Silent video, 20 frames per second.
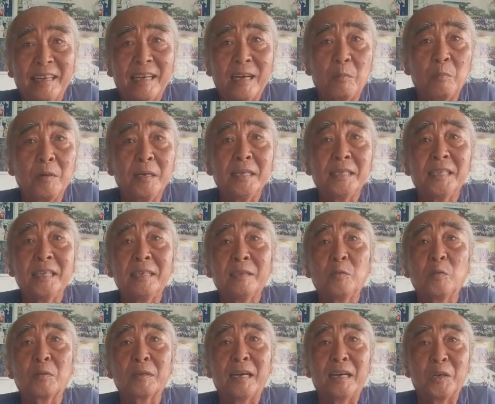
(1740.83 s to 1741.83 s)
không hy sinh
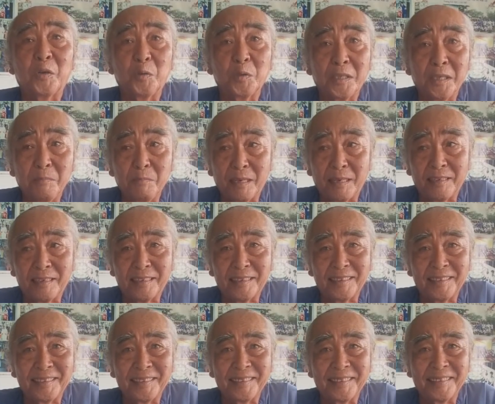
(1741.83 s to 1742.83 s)
cuộc đời của chính mình thôi
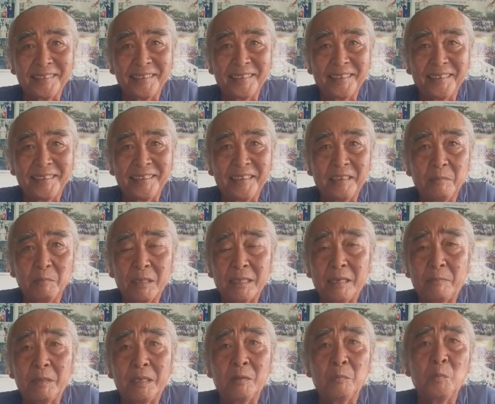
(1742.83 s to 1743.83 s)
đó, bây
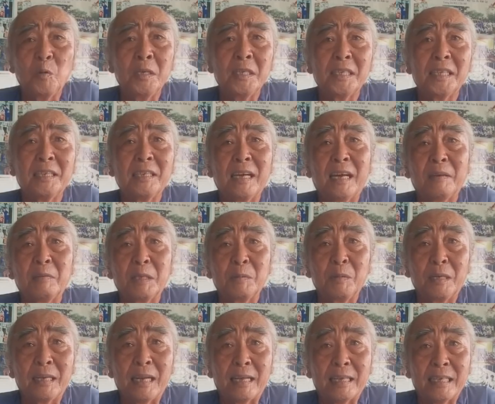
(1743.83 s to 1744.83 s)
giờ mình không muốn hy sinh đời của chính
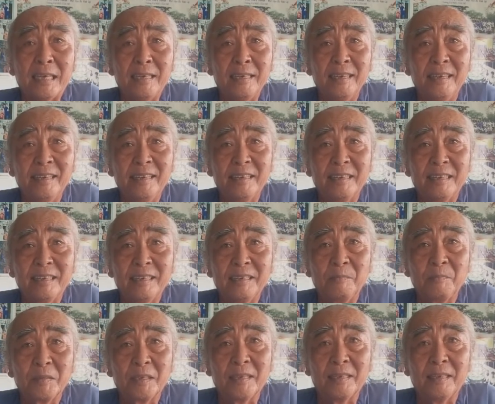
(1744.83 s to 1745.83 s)
mình là gì đó,
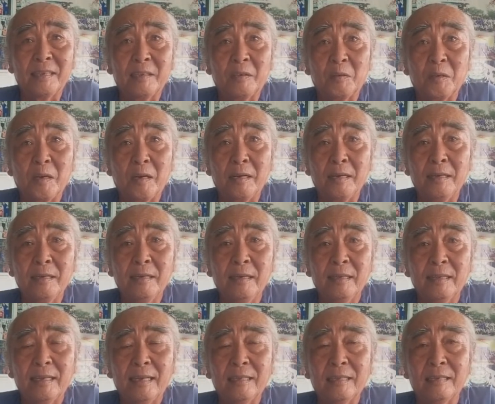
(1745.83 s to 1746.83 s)
cho nên hồi đó đó
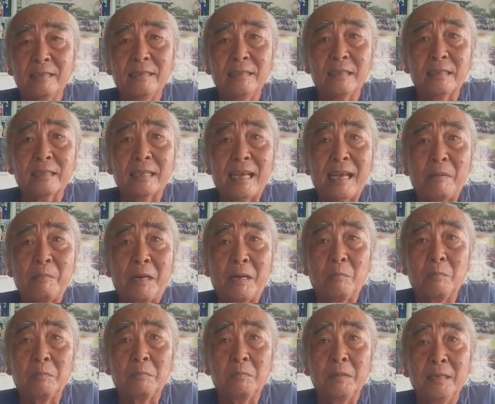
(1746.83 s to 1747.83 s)
thái tử ta mà
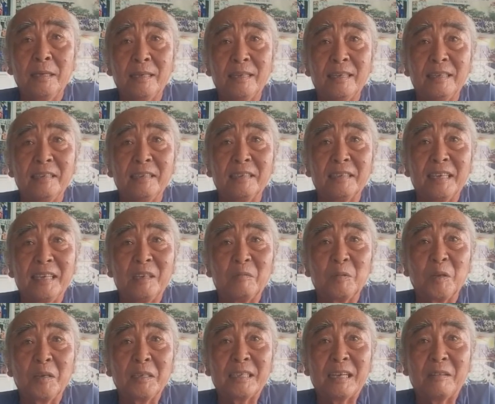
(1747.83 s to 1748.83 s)
ông lên đường đi ông
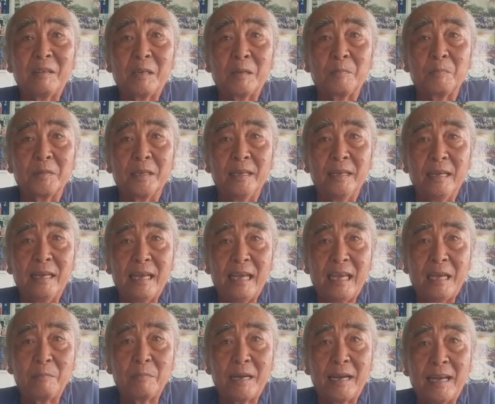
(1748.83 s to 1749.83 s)
nói sao không
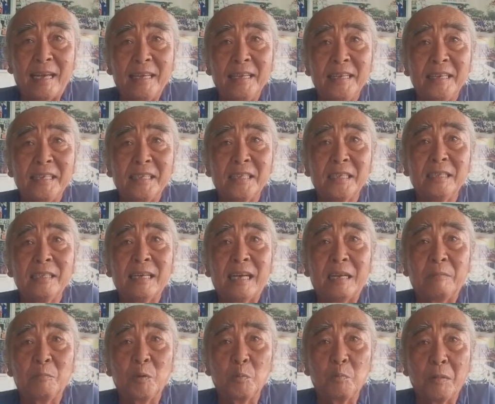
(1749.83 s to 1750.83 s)
em hãy hy sinh
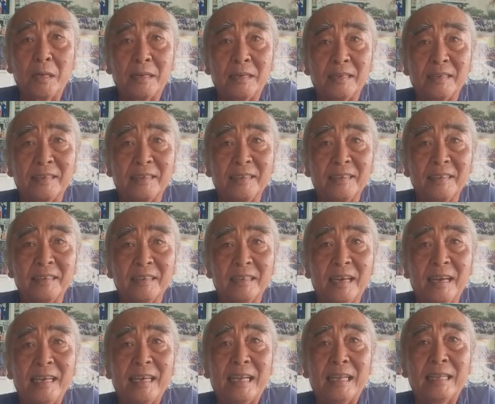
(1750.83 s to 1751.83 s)
hạnh phúc mình
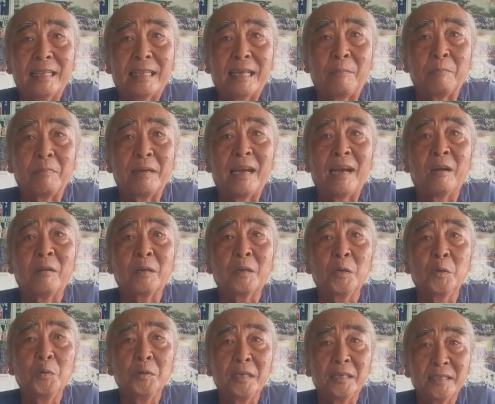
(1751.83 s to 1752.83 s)
để anh tầm đạo
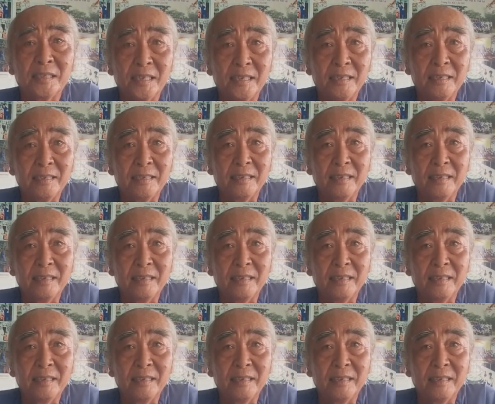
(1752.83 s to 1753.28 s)
cứu nhân sinh